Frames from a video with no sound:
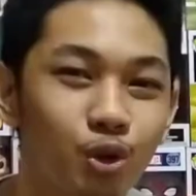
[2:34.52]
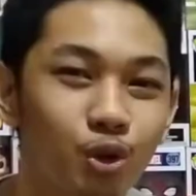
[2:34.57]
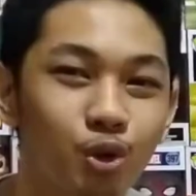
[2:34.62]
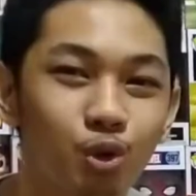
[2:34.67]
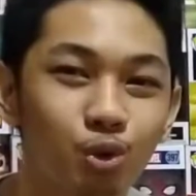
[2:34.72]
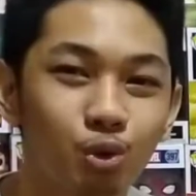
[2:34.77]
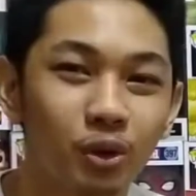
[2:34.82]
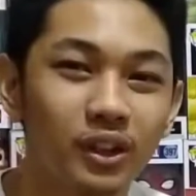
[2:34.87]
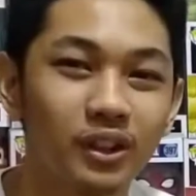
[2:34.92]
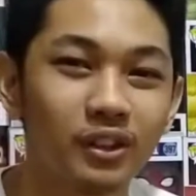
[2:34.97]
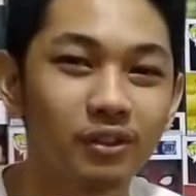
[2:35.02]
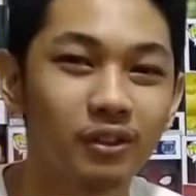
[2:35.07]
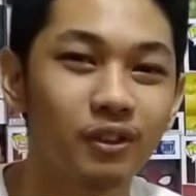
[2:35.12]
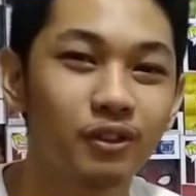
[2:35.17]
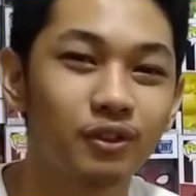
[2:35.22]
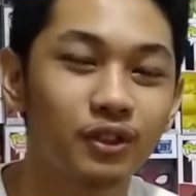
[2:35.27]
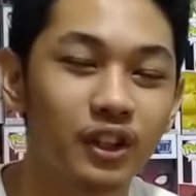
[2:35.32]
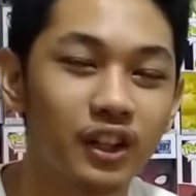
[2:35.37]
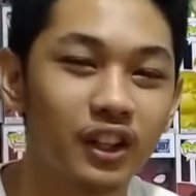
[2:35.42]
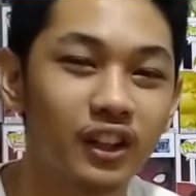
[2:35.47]
So noong
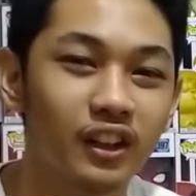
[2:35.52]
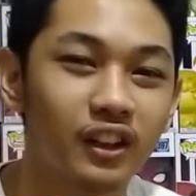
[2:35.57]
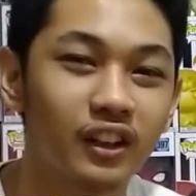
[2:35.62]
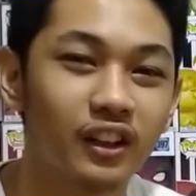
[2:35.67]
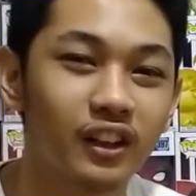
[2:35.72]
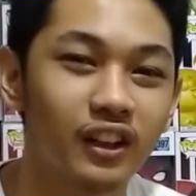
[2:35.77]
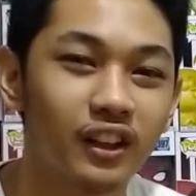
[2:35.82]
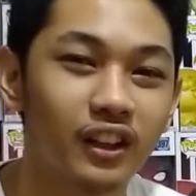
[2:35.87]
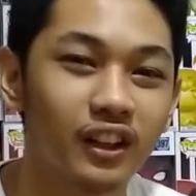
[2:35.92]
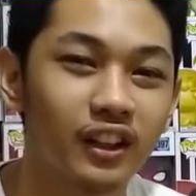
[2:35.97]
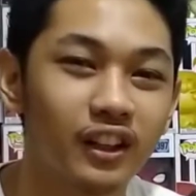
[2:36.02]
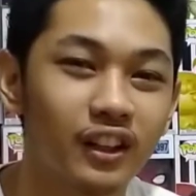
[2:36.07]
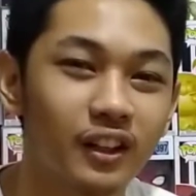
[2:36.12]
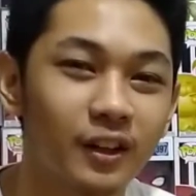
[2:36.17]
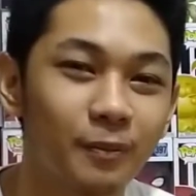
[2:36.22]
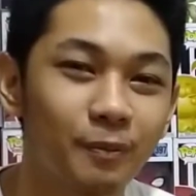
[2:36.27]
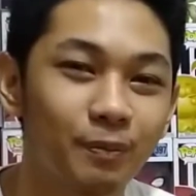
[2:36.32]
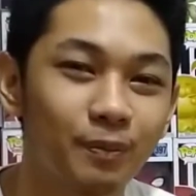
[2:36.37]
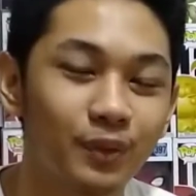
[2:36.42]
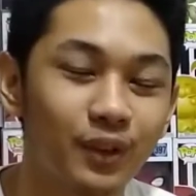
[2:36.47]
2015,
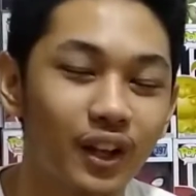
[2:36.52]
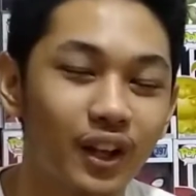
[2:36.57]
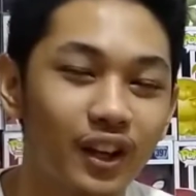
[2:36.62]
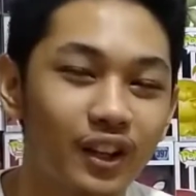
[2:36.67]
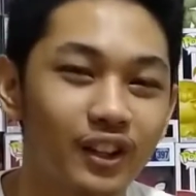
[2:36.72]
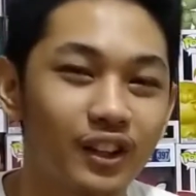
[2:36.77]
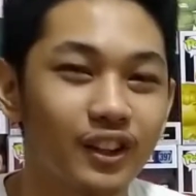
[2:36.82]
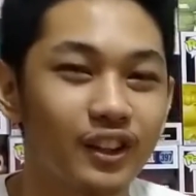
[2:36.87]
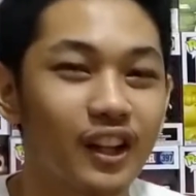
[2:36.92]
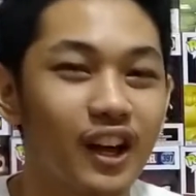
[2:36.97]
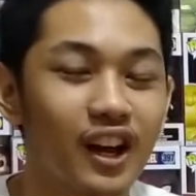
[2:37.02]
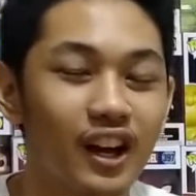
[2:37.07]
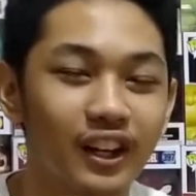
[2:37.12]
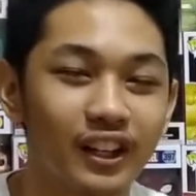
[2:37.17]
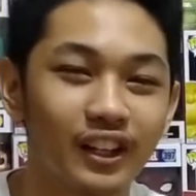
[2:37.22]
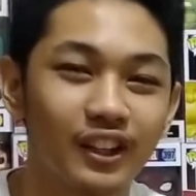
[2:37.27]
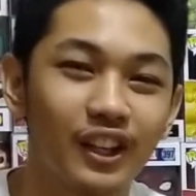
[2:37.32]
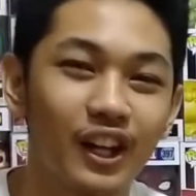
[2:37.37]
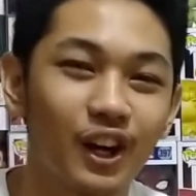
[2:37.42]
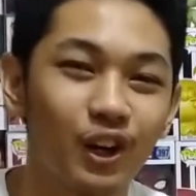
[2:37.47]

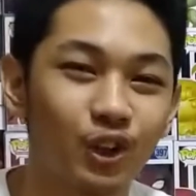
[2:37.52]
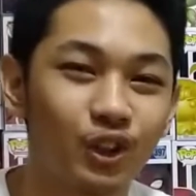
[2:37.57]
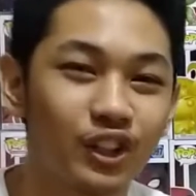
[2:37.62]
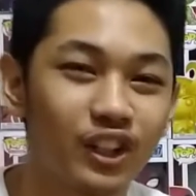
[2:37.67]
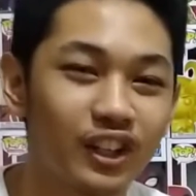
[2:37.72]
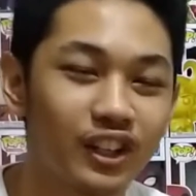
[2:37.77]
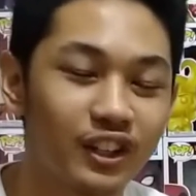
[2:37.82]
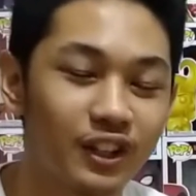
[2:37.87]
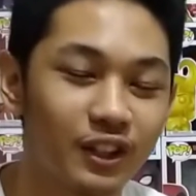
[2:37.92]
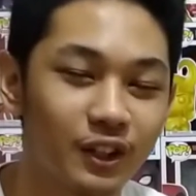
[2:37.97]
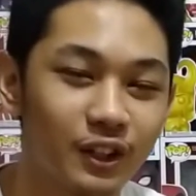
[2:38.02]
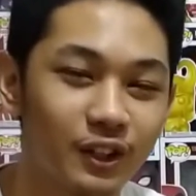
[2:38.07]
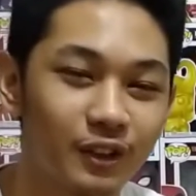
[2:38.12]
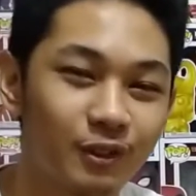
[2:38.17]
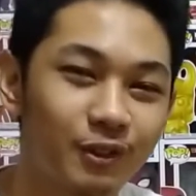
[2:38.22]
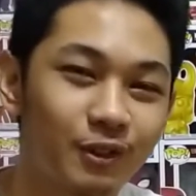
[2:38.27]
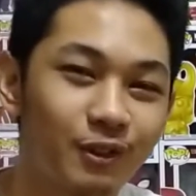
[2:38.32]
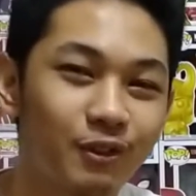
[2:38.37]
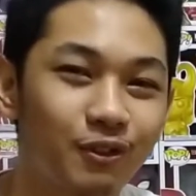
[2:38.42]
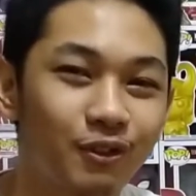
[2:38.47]
nakakita ako ng
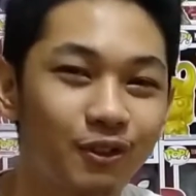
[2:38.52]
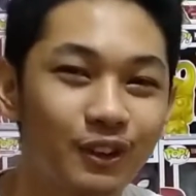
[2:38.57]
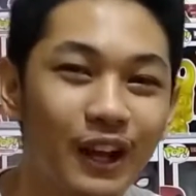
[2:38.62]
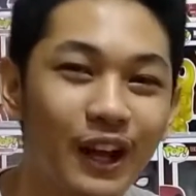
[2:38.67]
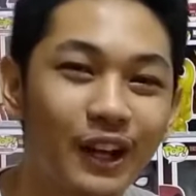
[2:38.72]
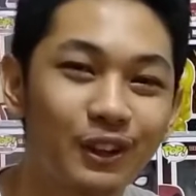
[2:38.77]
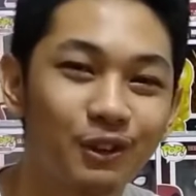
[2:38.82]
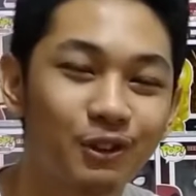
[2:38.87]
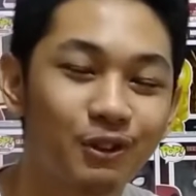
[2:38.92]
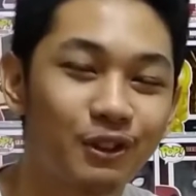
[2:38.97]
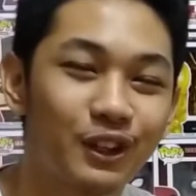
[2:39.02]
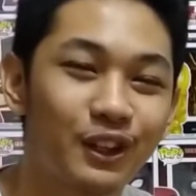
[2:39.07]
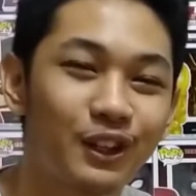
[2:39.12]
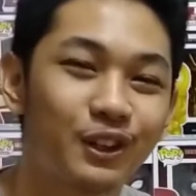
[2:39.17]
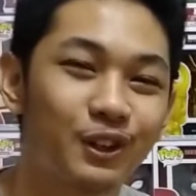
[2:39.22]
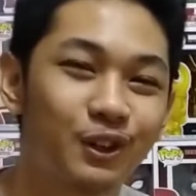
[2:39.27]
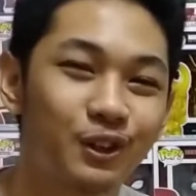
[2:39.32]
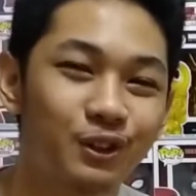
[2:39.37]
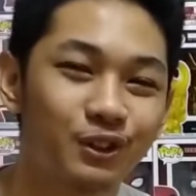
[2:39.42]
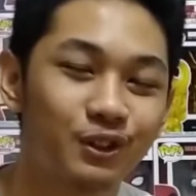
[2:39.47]
line of
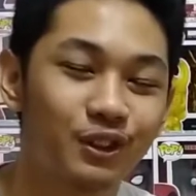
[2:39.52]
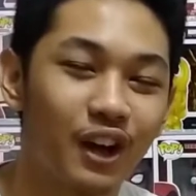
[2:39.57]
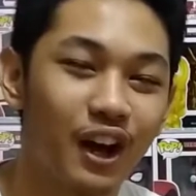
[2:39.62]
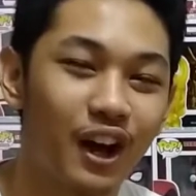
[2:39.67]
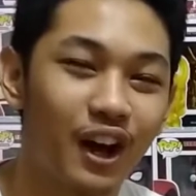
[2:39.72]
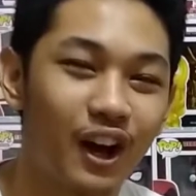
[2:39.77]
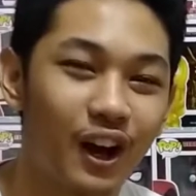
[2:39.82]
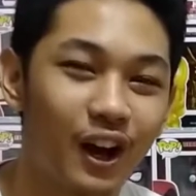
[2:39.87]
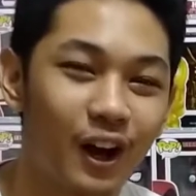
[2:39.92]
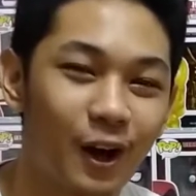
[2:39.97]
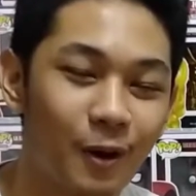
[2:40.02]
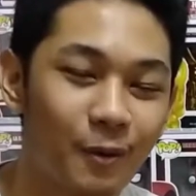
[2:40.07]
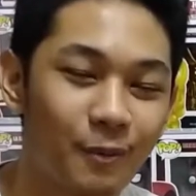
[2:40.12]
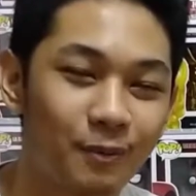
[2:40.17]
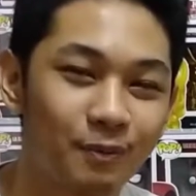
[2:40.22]
figures sa